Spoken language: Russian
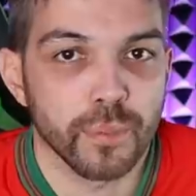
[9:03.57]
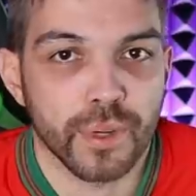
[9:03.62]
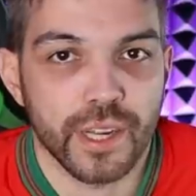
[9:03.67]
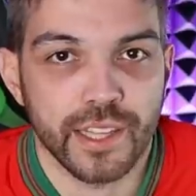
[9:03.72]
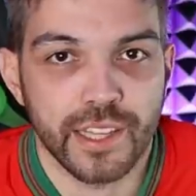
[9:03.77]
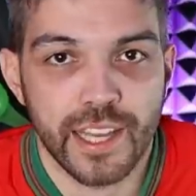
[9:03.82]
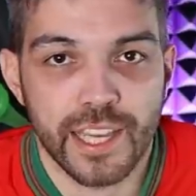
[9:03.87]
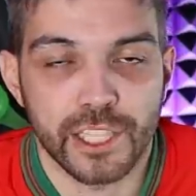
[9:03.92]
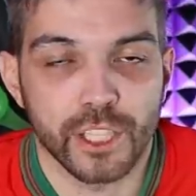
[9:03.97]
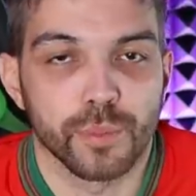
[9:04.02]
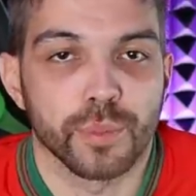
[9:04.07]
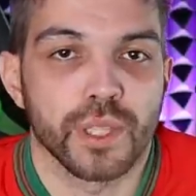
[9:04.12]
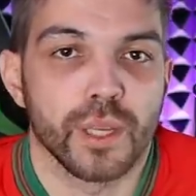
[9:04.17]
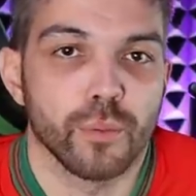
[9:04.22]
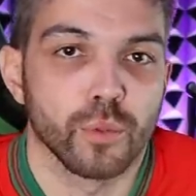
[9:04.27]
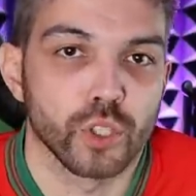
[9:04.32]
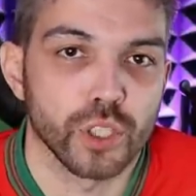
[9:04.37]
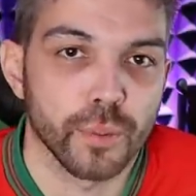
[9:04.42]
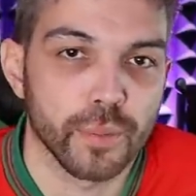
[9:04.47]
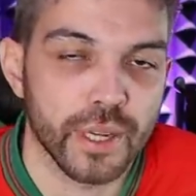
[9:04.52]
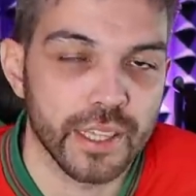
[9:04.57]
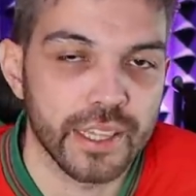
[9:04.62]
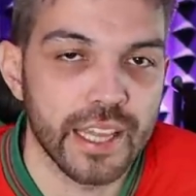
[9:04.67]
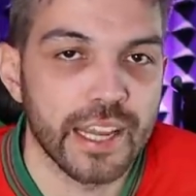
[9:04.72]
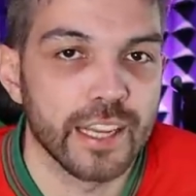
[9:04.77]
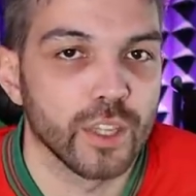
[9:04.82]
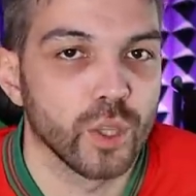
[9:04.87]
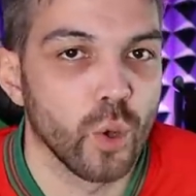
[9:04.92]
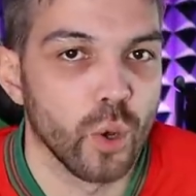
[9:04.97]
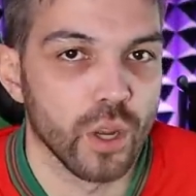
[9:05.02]
продаже, потому что
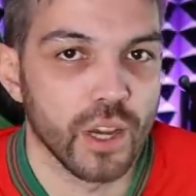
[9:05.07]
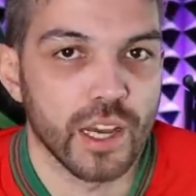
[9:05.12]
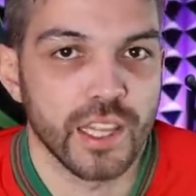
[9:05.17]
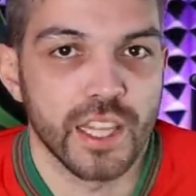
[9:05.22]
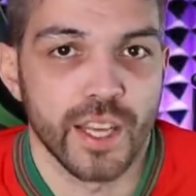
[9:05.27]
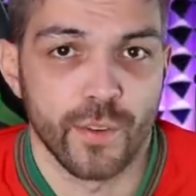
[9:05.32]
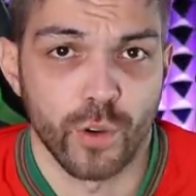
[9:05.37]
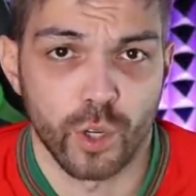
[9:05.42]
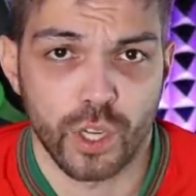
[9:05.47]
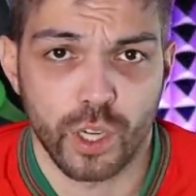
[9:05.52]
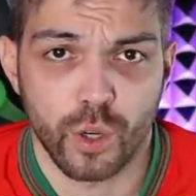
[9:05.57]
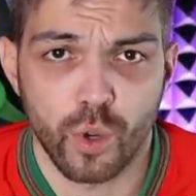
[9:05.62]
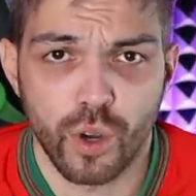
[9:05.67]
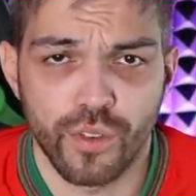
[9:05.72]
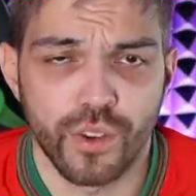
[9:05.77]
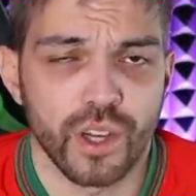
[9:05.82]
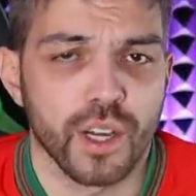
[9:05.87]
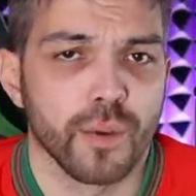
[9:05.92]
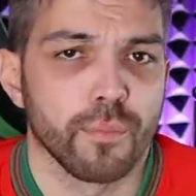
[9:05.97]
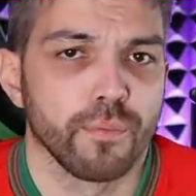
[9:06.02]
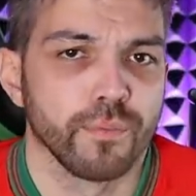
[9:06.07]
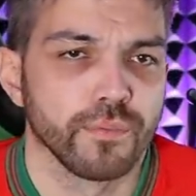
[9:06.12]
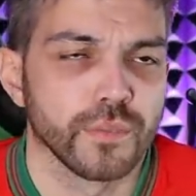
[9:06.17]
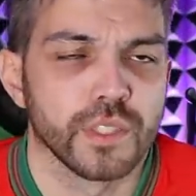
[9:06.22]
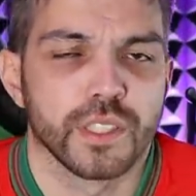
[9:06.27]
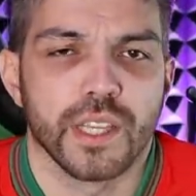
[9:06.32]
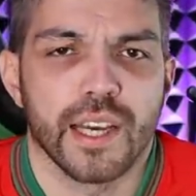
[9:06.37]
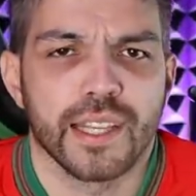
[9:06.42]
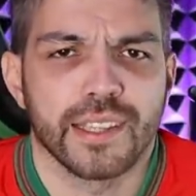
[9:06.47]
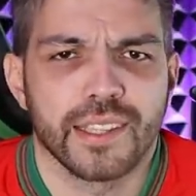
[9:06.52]
продали только одного Крыховика
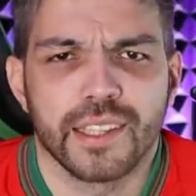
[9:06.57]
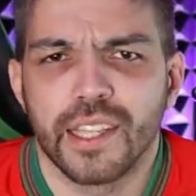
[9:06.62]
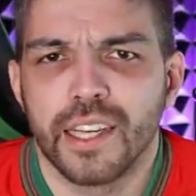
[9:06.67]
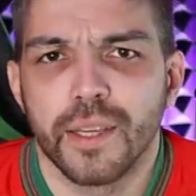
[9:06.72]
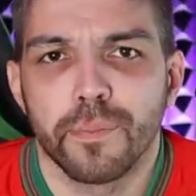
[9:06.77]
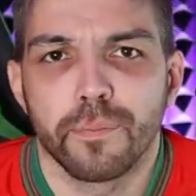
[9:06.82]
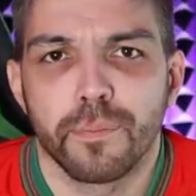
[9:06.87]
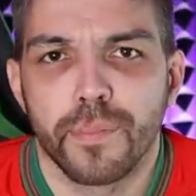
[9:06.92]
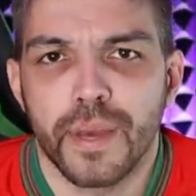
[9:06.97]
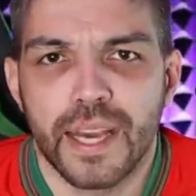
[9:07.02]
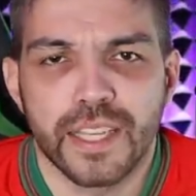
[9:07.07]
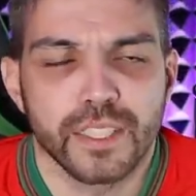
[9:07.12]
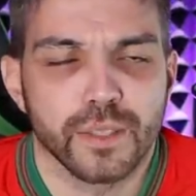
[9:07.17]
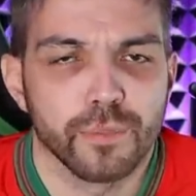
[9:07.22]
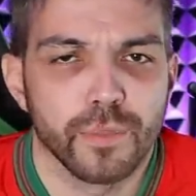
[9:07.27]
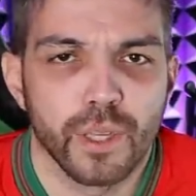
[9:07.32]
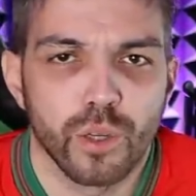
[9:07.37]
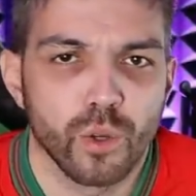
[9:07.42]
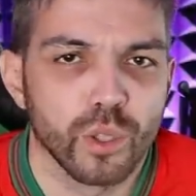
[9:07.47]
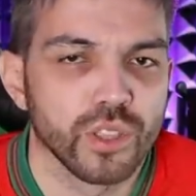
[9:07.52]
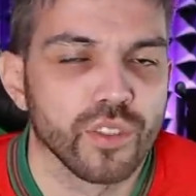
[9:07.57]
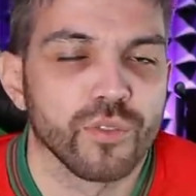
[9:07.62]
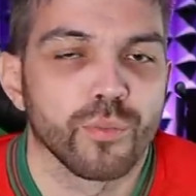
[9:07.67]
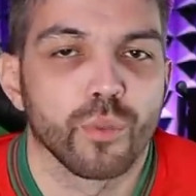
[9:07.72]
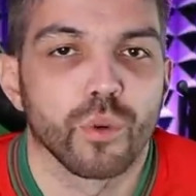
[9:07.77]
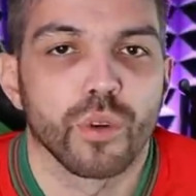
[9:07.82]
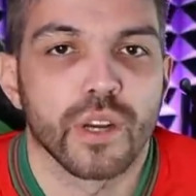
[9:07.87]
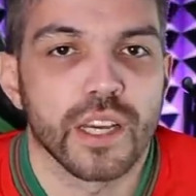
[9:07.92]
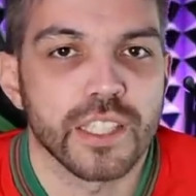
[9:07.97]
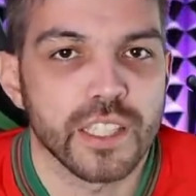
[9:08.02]
за 3-5 миллионов
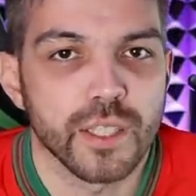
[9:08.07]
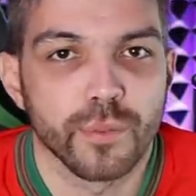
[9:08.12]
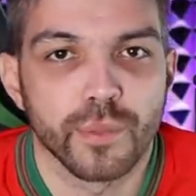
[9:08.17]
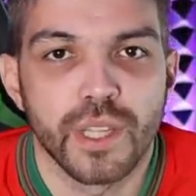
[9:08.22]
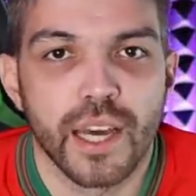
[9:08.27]
по разным